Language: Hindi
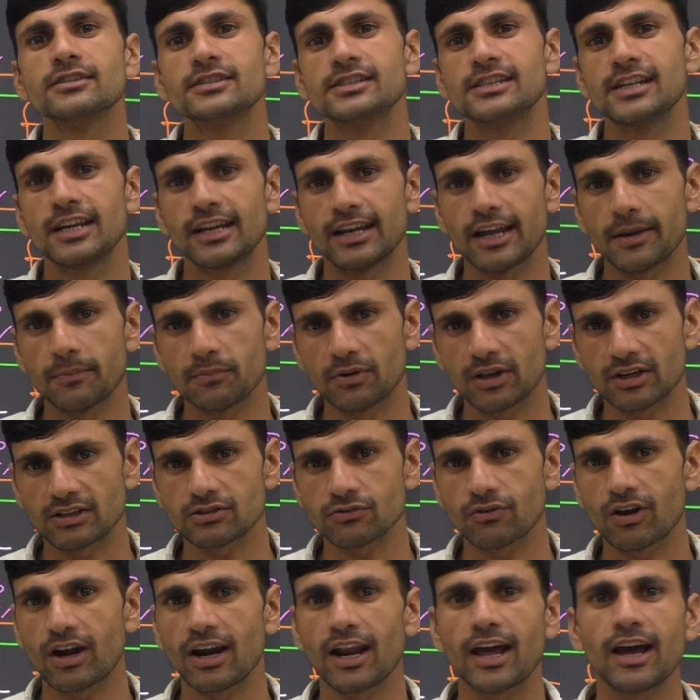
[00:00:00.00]
जीएनएम नर्स
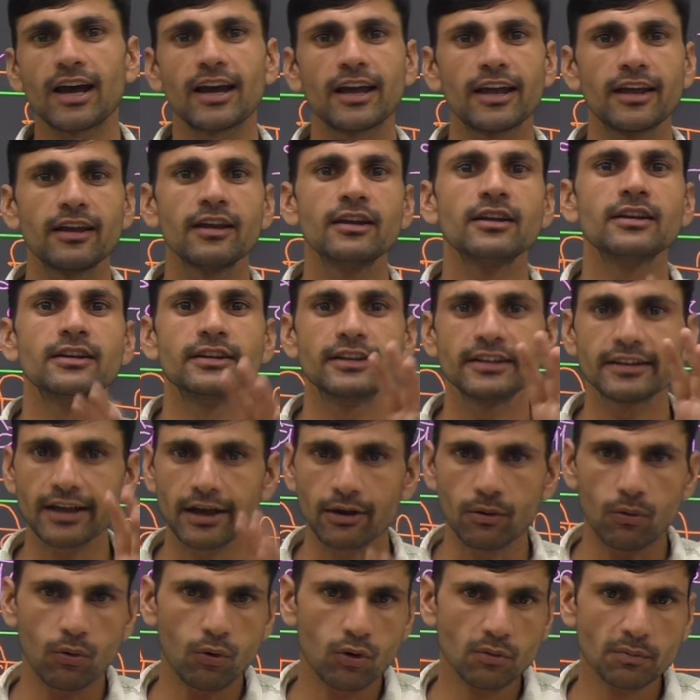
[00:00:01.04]
वाला है ठीक
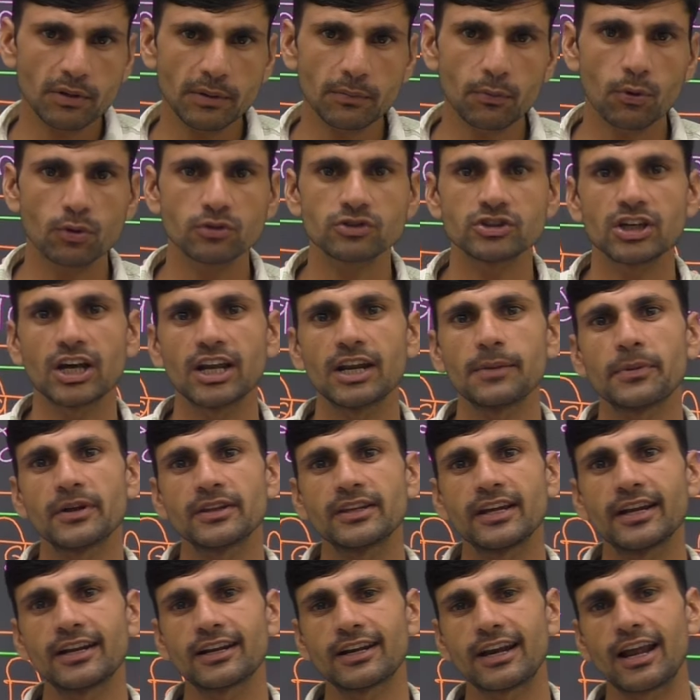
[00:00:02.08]
है और भी बहुत सारे पद
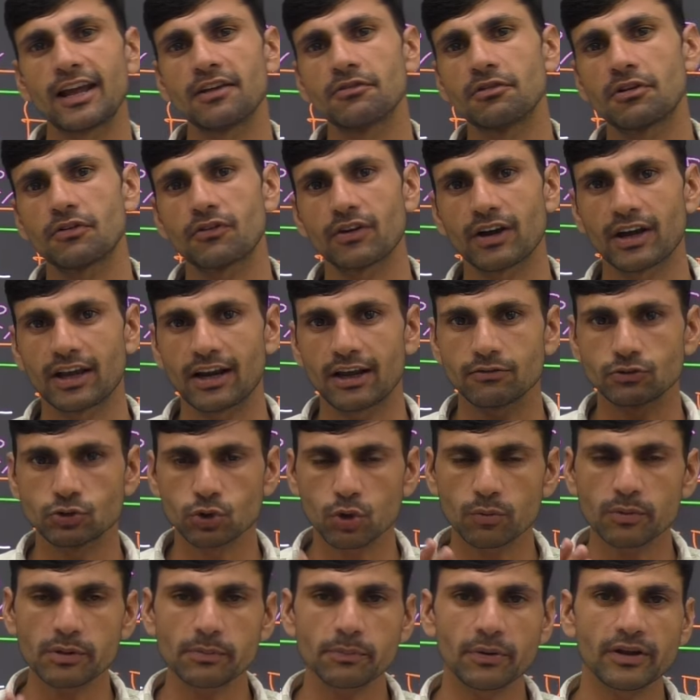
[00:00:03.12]
हैं ड्राइवर वगैरह
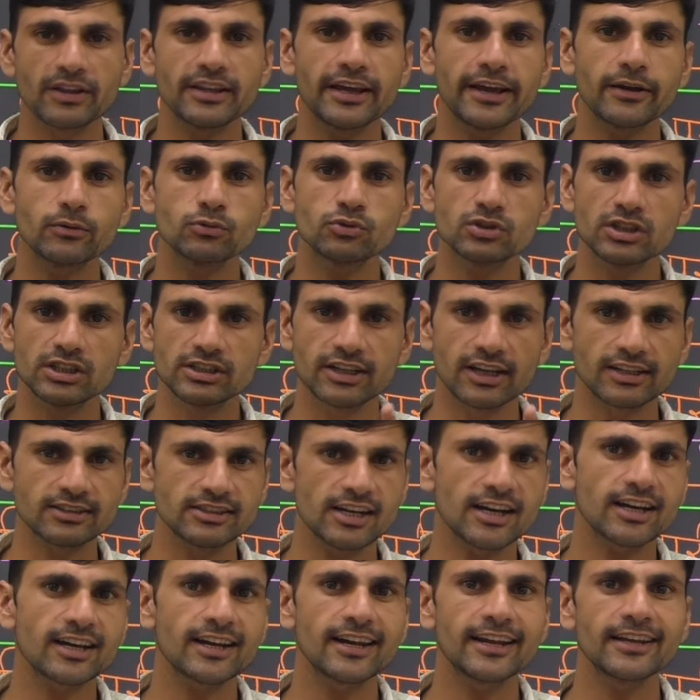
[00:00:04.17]
जो भी पद हैं उसकी
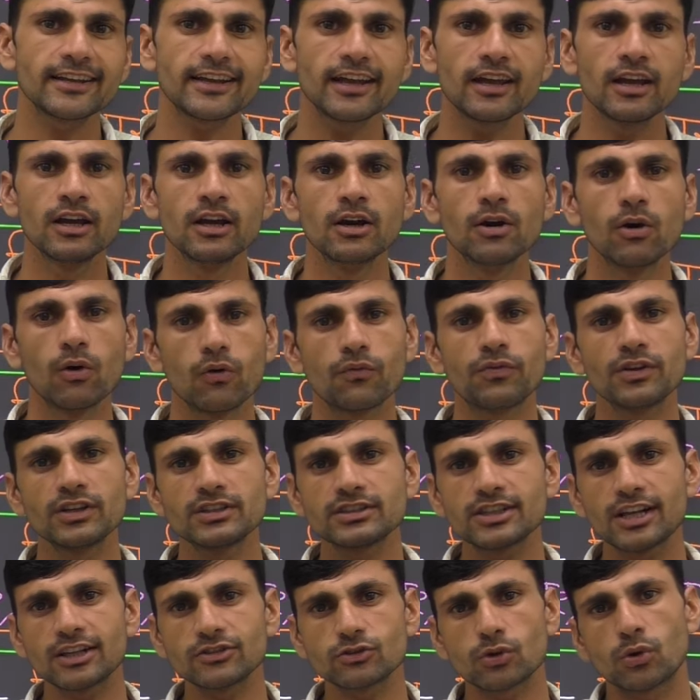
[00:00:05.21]
चर्चा करेंगे
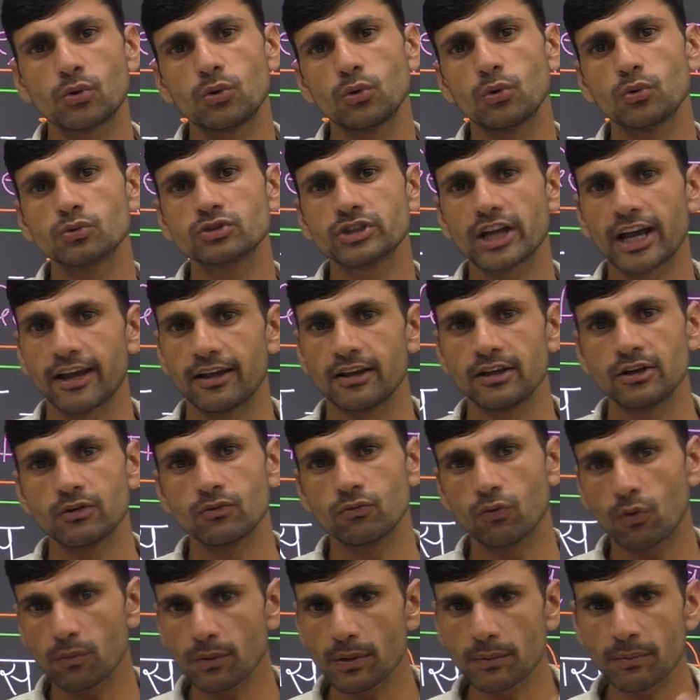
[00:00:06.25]
ऑफिशियल जो न्यूज है
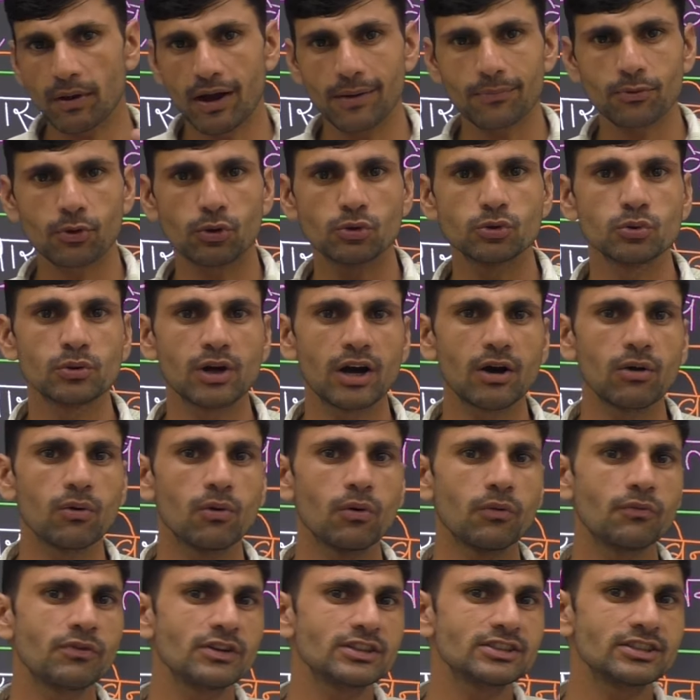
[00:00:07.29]
वो भी मैं आपको दूंगा
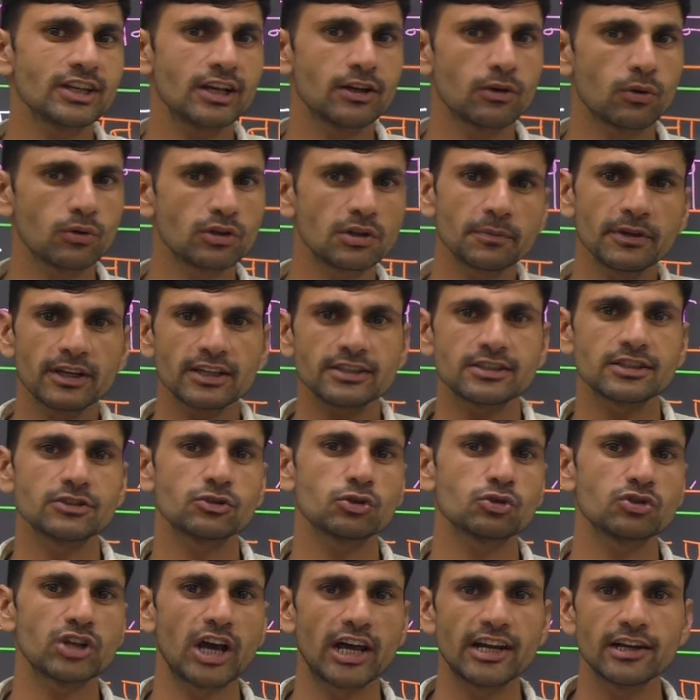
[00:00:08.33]
ऑफिशियल नोटिफिकेशन
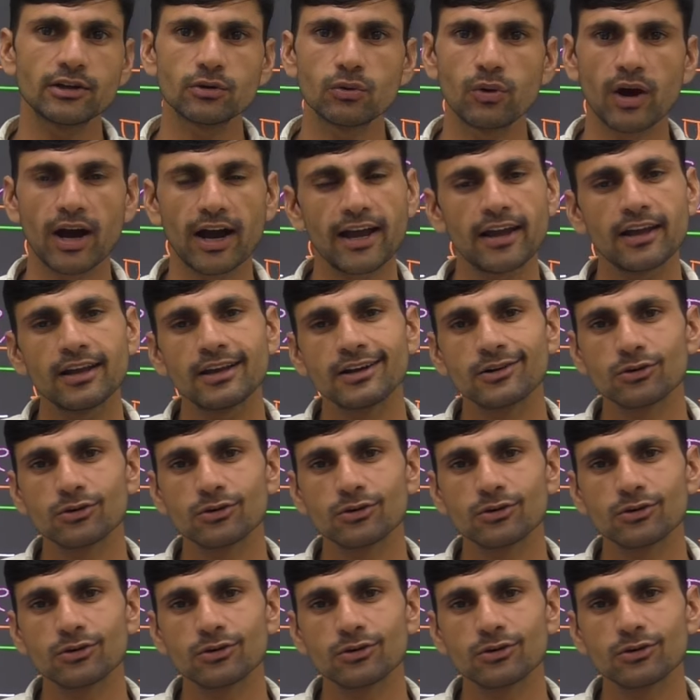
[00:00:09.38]
जो जारी हुआ है